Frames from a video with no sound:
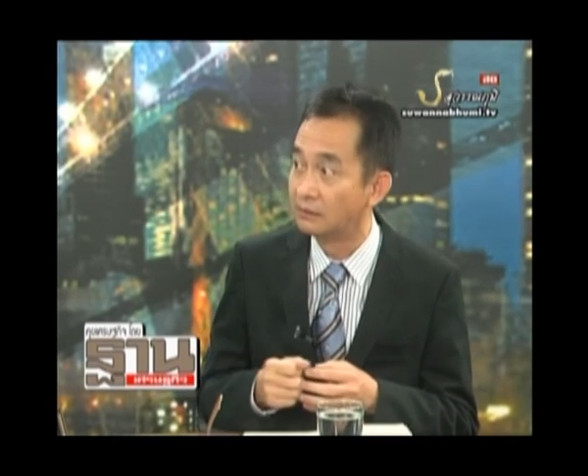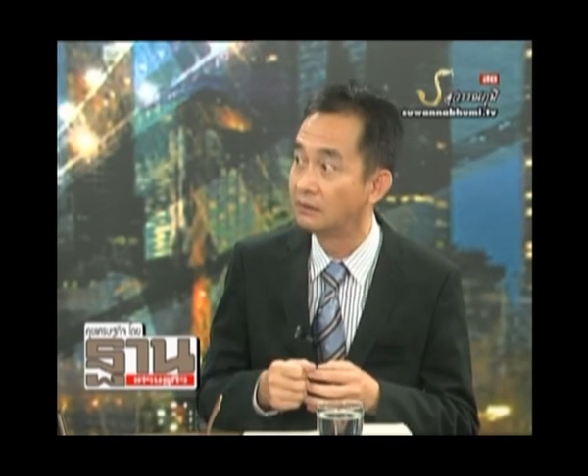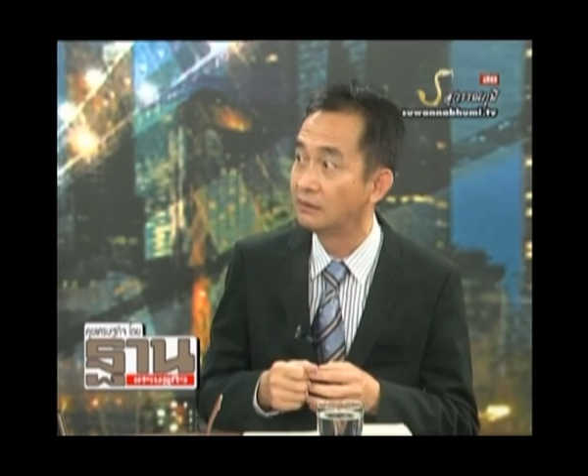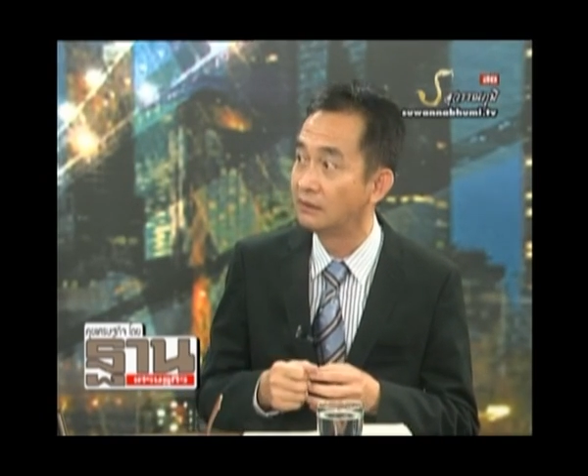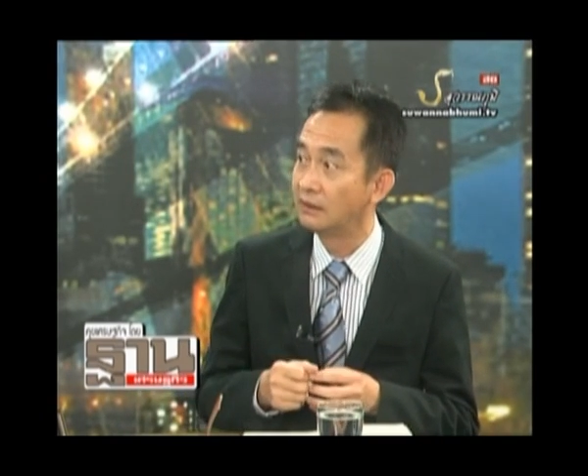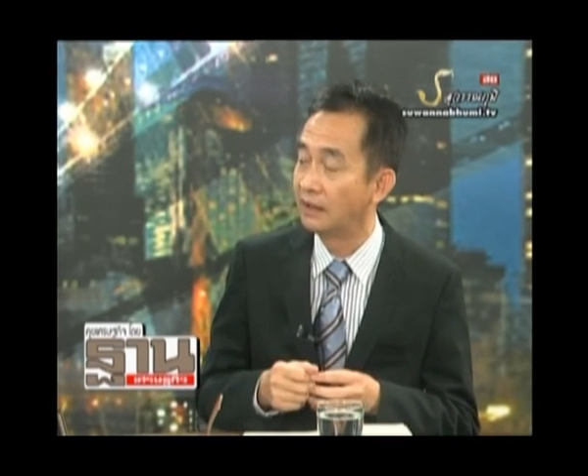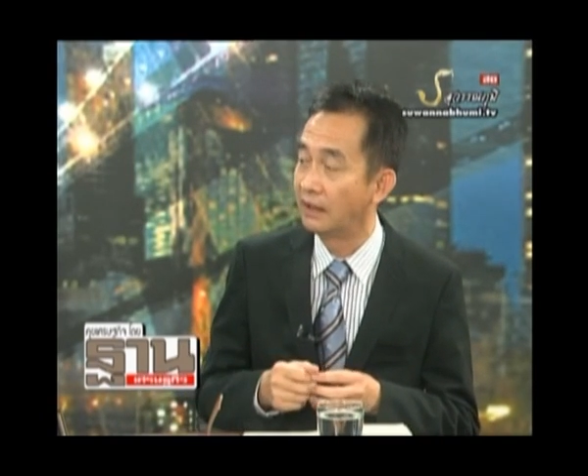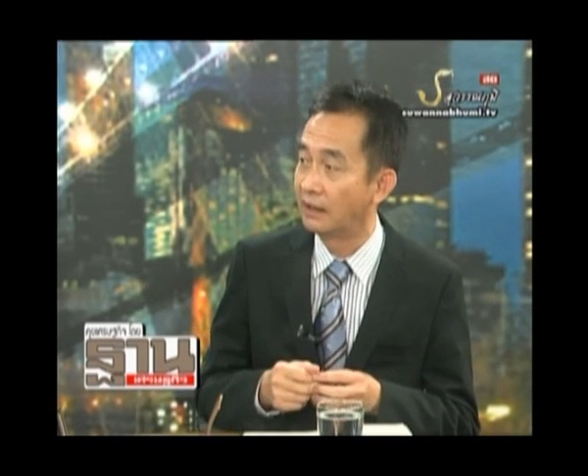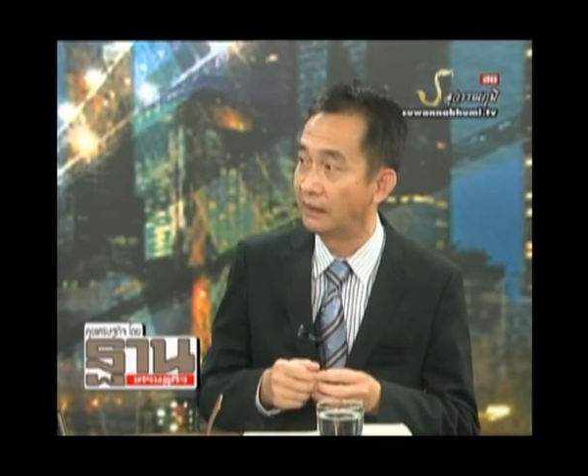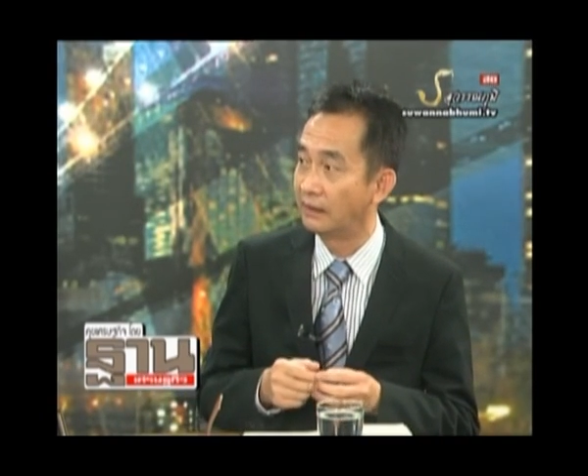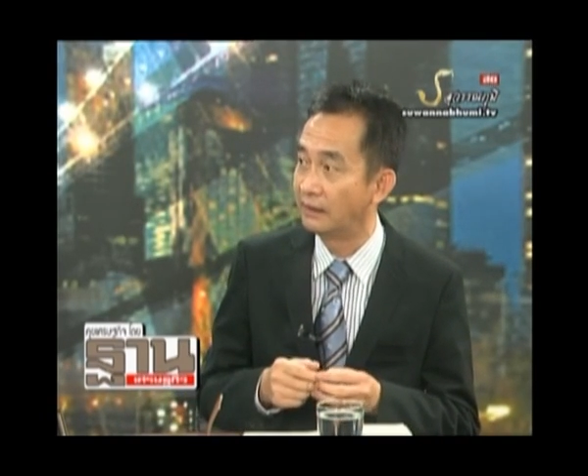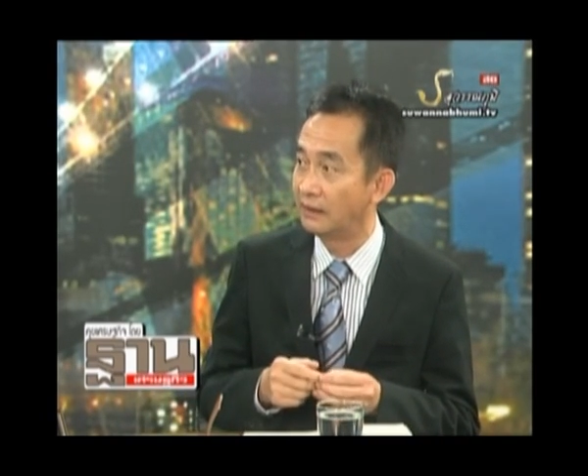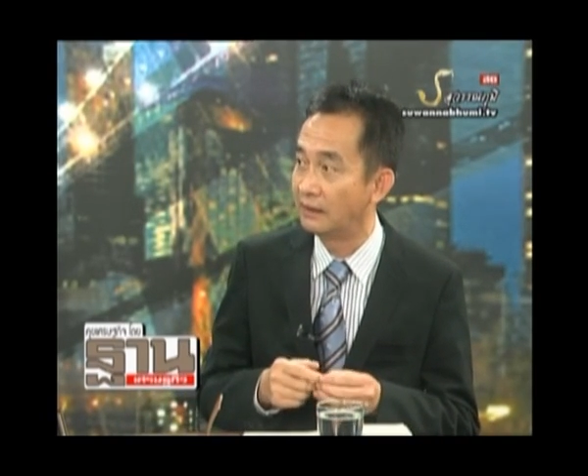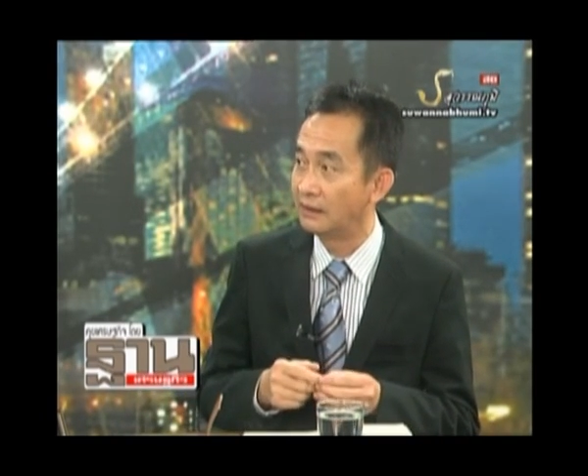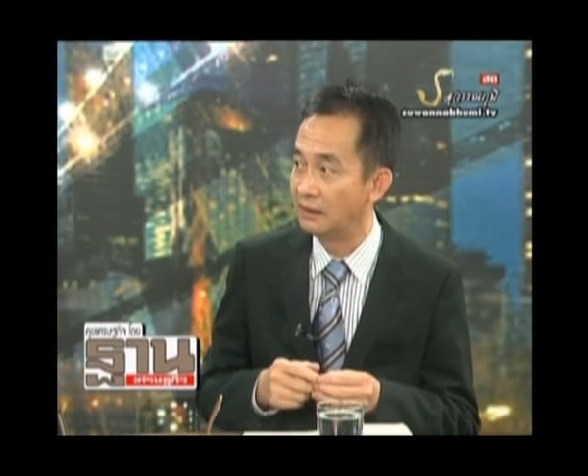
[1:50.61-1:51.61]
คะอะไร
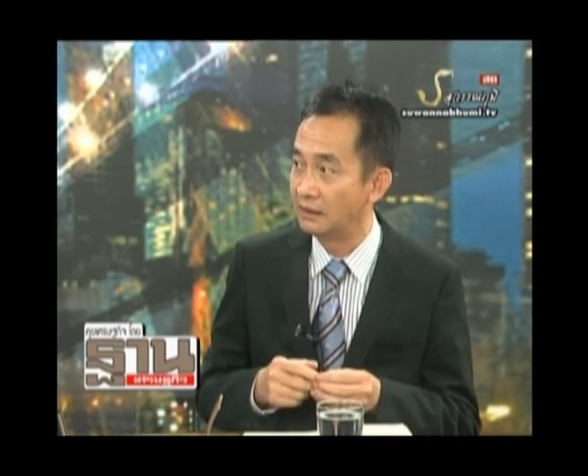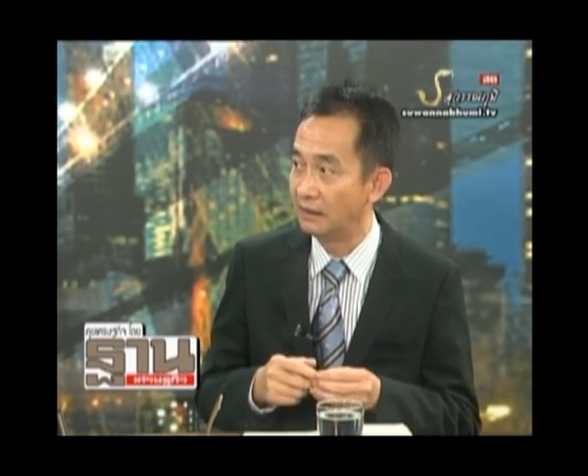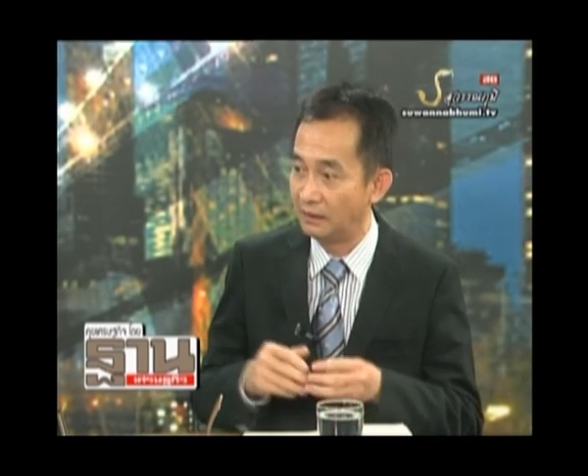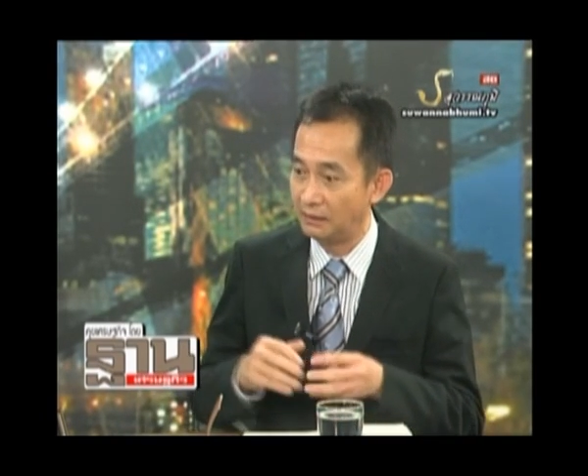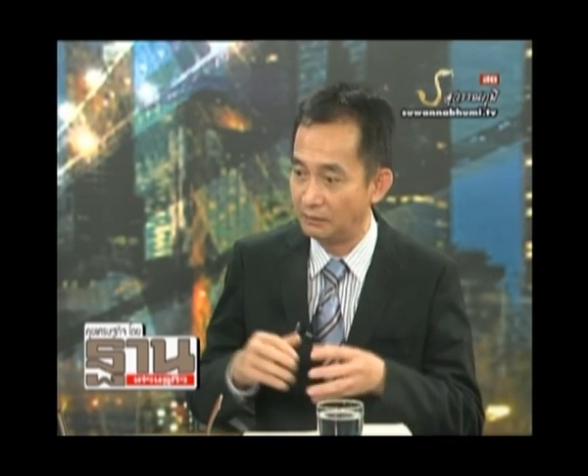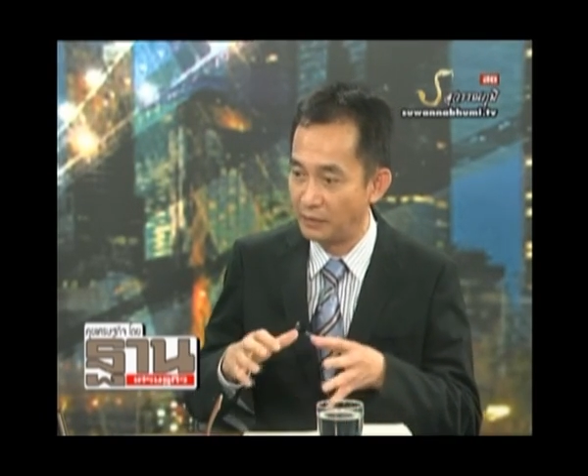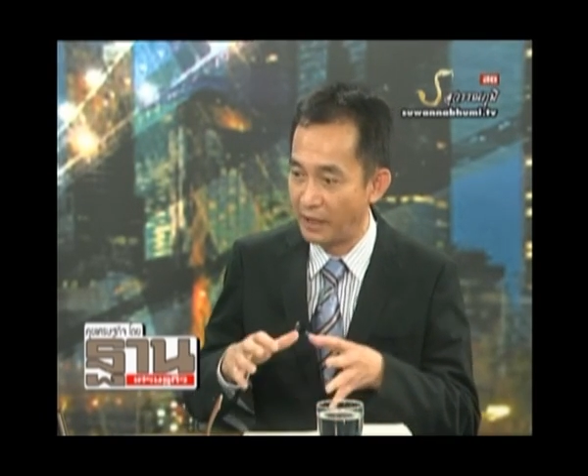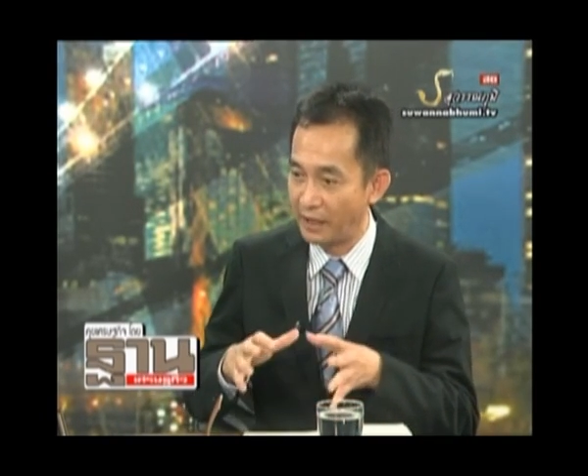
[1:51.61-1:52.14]
นะจากที่ไหน